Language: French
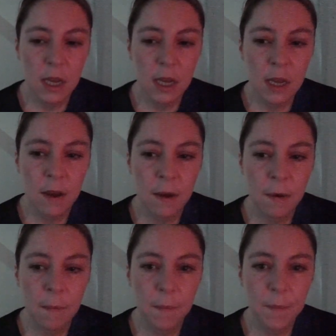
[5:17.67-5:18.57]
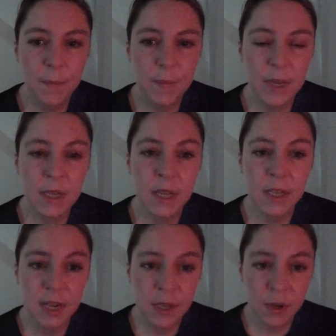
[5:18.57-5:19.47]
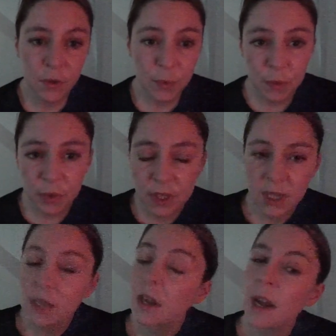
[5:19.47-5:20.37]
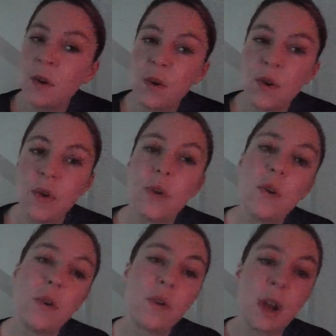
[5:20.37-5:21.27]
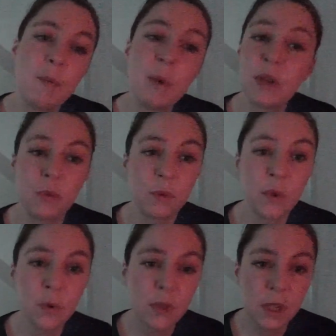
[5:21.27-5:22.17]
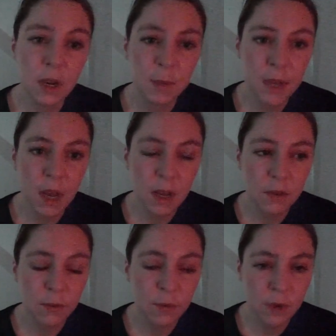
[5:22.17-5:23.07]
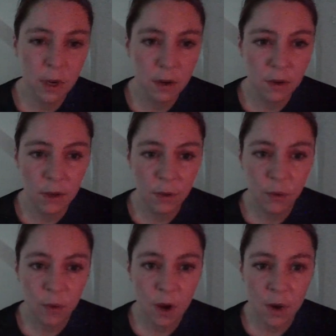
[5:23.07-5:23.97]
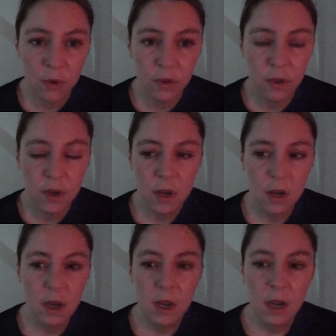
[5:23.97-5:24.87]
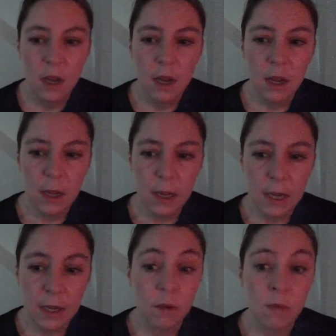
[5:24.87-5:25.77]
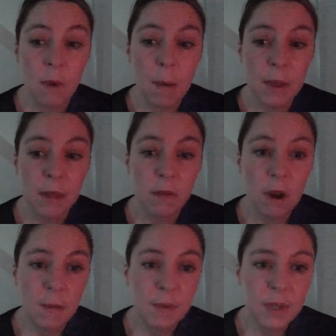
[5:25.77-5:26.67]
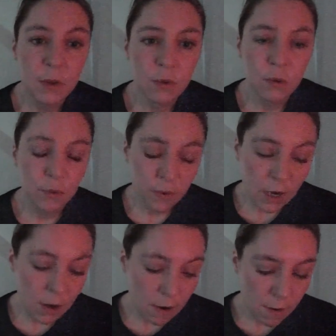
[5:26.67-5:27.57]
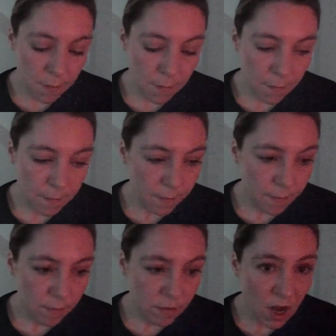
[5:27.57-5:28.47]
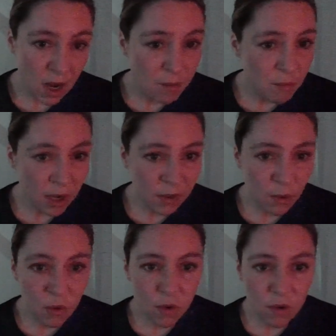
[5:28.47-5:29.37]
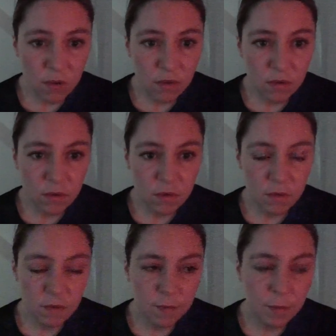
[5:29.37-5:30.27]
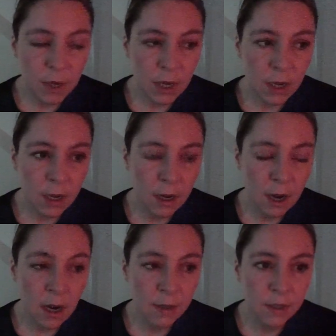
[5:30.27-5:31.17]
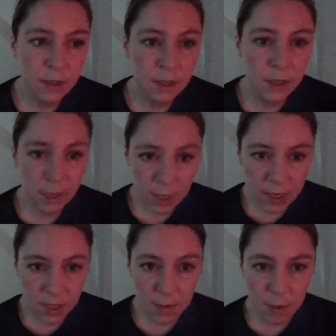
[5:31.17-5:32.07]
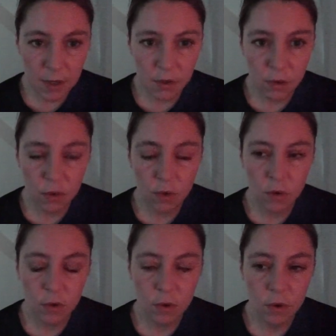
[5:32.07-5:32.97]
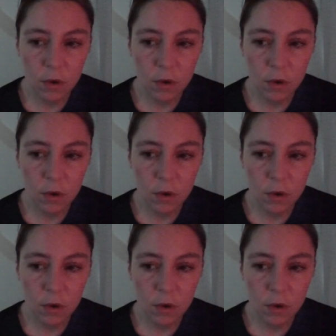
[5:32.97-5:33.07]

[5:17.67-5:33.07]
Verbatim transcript: Et, euh, et cette cliente me disait qu'elle euh, qu'elle passe son temps aussi comme ça elle s'enfuir d'un endroit à l'autre et que bah, maintenant elle habite dans une ville qu'elle aime pas trop, mais elle a décidé d'y rester parce que